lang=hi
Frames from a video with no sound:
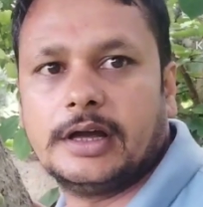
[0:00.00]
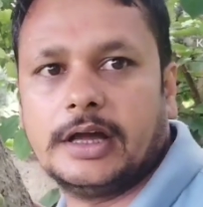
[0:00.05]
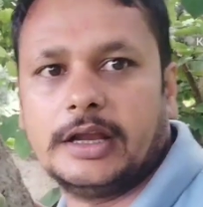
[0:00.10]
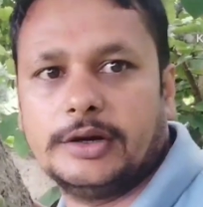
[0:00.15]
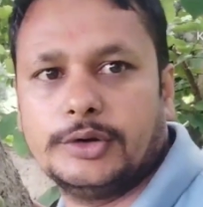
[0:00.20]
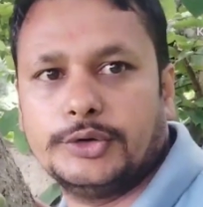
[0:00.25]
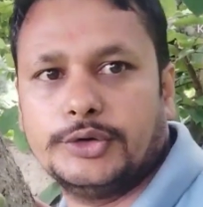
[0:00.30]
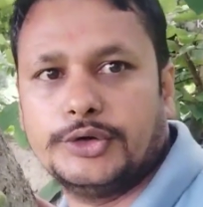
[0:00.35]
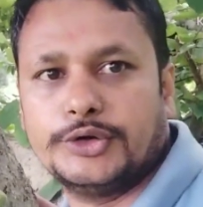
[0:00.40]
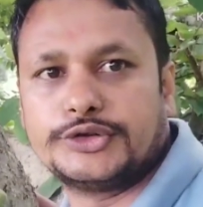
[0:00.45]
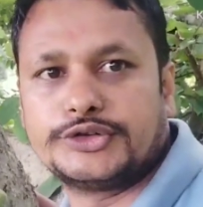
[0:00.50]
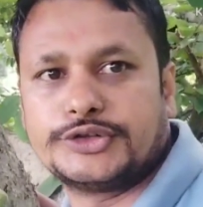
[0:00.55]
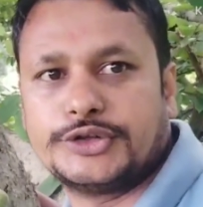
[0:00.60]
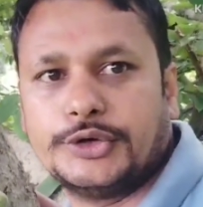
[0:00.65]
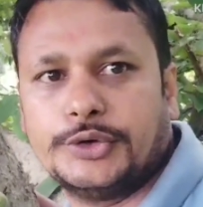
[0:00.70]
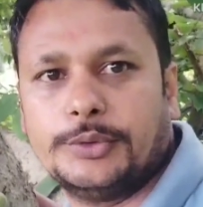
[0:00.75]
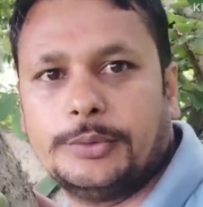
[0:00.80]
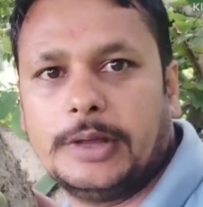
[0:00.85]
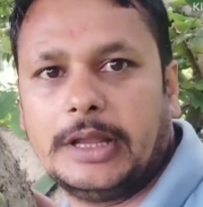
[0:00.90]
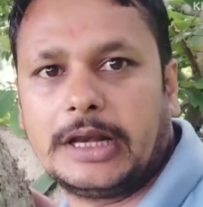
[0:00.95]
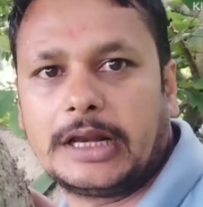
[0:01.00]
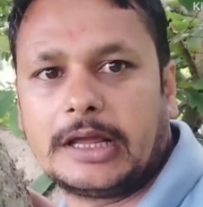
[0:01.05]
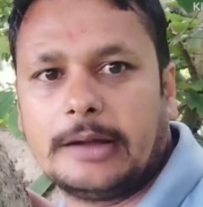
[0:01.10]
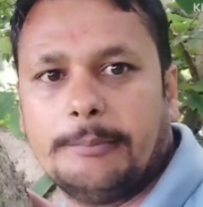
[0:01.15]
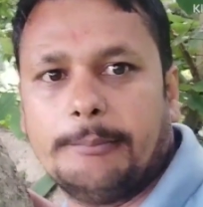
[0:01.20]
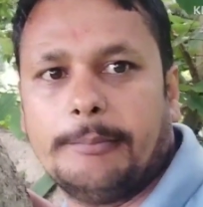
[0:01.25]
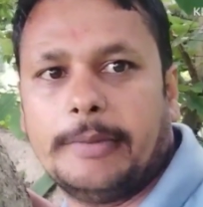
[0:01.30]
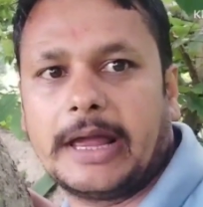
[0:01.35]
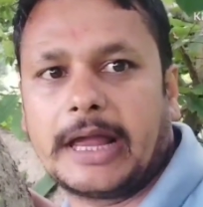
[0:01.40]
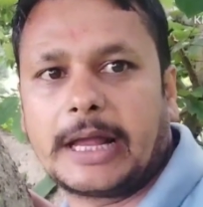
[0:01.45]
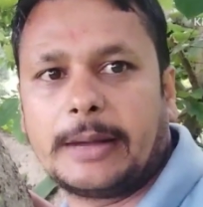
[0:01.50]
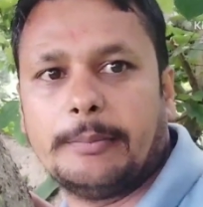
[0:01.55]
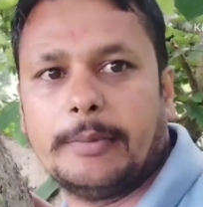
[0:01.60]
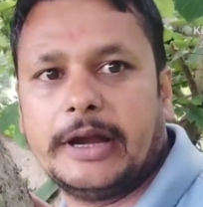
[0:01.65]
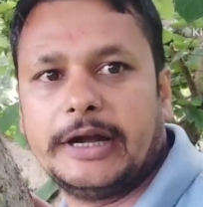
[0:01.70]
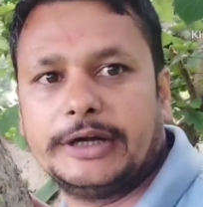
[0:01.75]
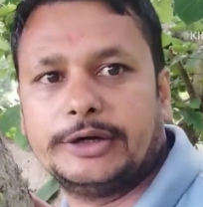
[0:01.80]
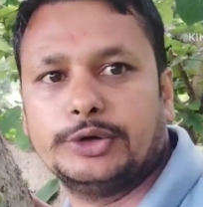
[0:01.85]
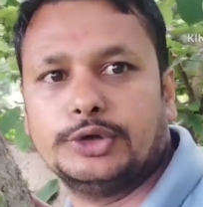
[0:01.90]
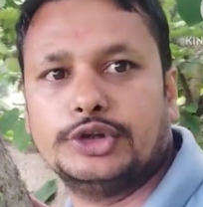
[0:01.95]
हेलो दोस्तों वेलकम बैक
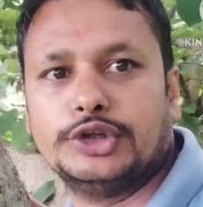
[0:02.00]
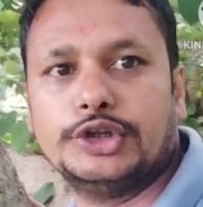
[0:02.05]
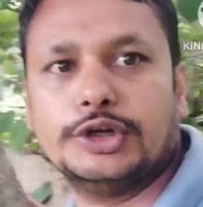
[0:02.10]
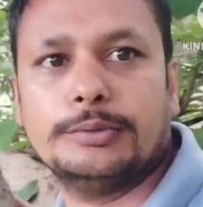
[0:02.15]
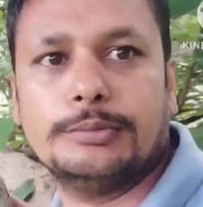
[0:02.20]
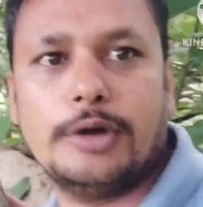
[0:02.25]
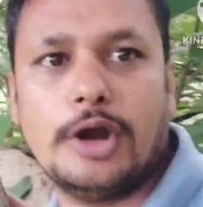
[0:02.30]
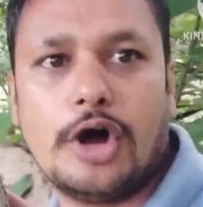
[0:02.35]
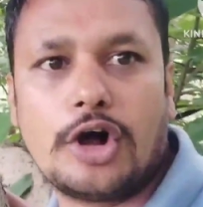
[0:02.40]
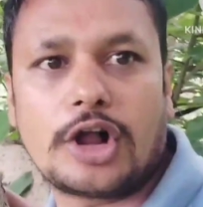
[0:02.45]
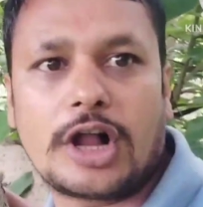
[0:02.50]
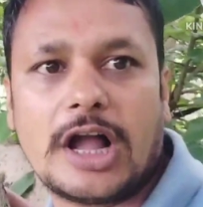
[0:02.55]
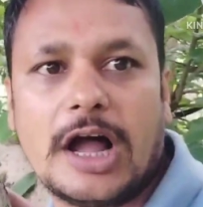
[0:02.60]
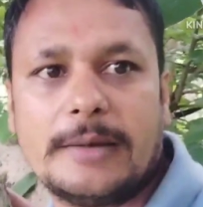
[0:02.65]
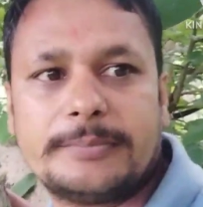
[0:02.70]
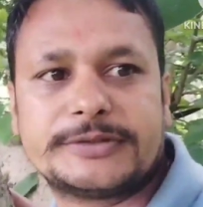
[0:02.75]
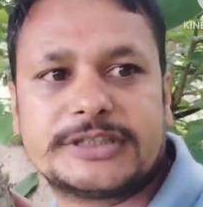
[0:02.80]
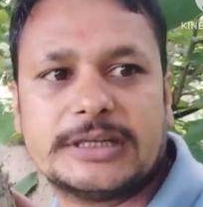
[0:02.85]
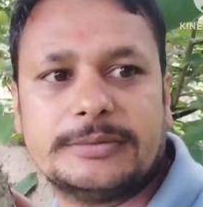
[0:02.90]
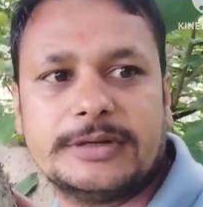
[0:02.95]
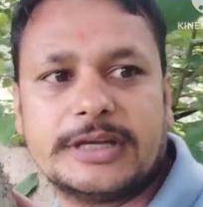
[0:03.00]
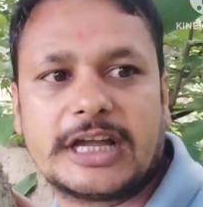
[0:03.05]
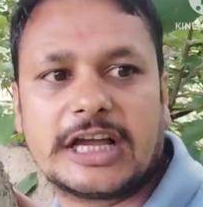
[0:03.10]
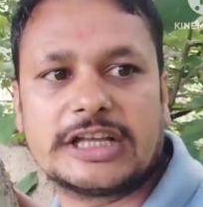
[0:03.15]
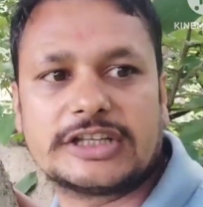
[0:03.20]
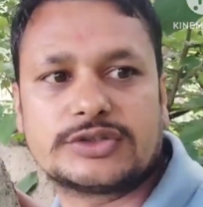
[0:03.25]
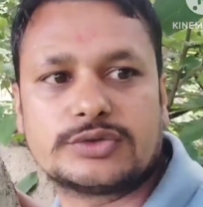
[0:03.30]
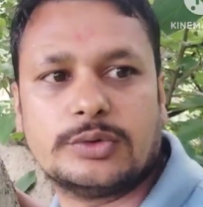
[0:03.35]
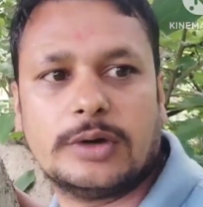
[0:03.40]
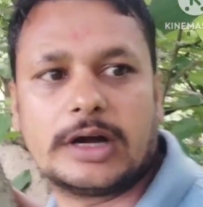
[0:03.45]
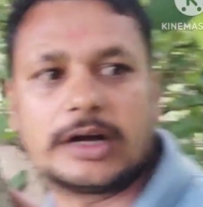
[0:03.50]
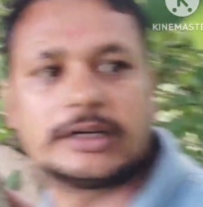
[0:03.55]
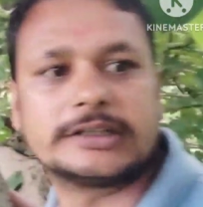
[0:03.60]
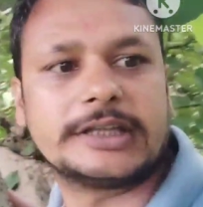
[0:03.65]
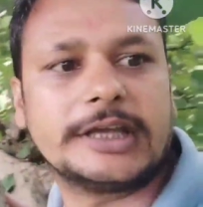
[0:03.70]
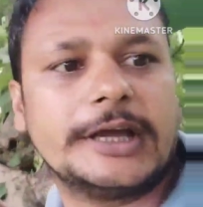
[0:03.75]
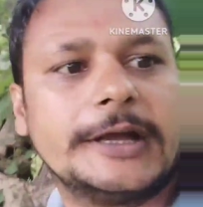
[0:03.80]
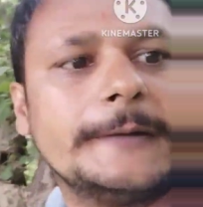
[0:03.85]
माई टू न्यू ब्लॉग आप सभी का स्वागत